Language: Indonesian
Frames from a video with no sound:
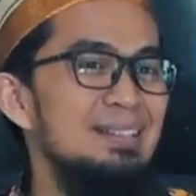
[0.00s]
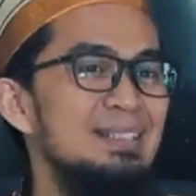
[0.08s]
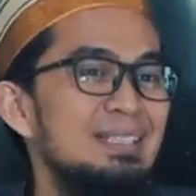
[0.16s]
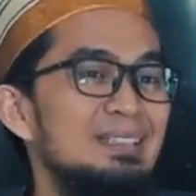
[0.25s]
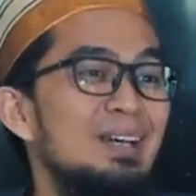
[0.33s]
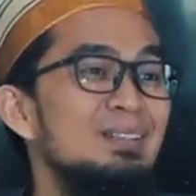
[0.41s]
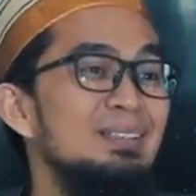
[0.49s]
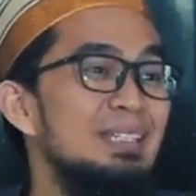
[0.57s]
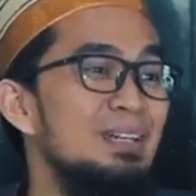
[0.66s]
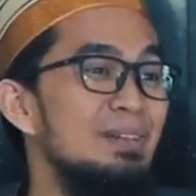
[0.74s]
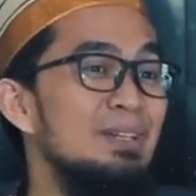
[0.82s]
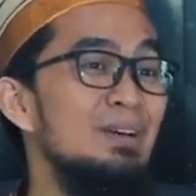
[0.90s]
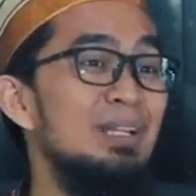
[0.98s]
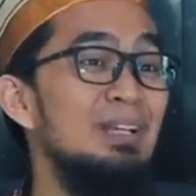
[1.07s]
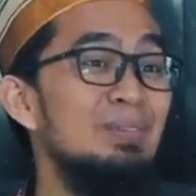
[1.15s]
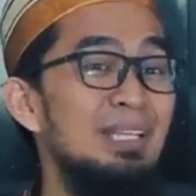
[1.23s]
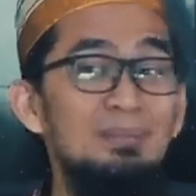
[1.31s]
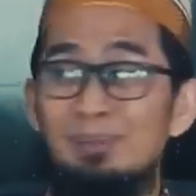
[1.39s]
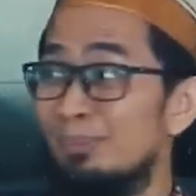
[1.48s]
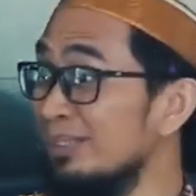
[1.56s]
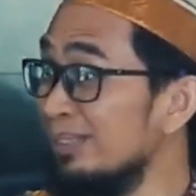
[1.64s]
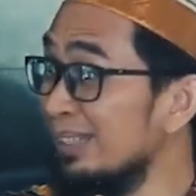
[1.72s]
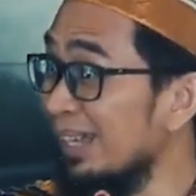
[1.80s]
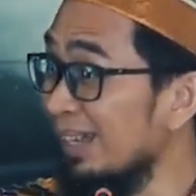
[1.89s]
kata Allah tadi apa orang beriman
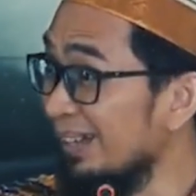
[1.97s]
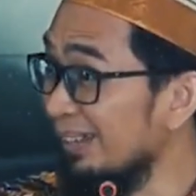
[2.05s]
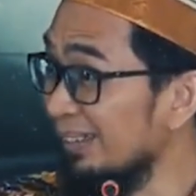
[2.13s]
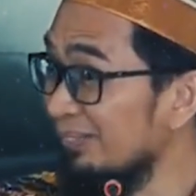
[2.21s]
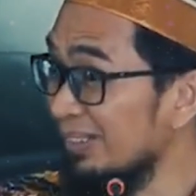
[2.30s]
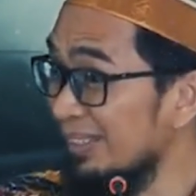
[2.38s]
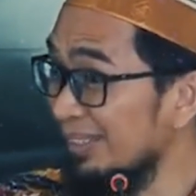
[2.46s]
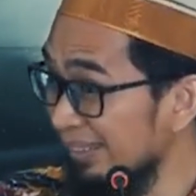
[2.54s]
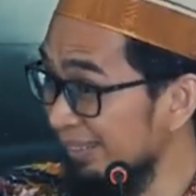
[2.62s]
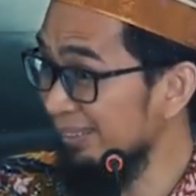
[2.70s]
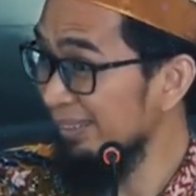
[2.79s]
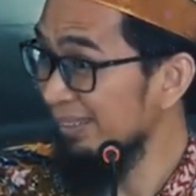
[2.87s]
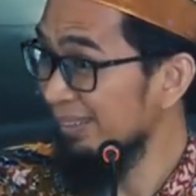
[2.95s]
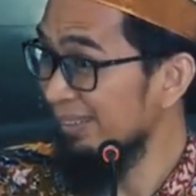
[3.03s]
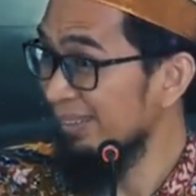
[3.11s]
pasti tenang masih ingat ayatnya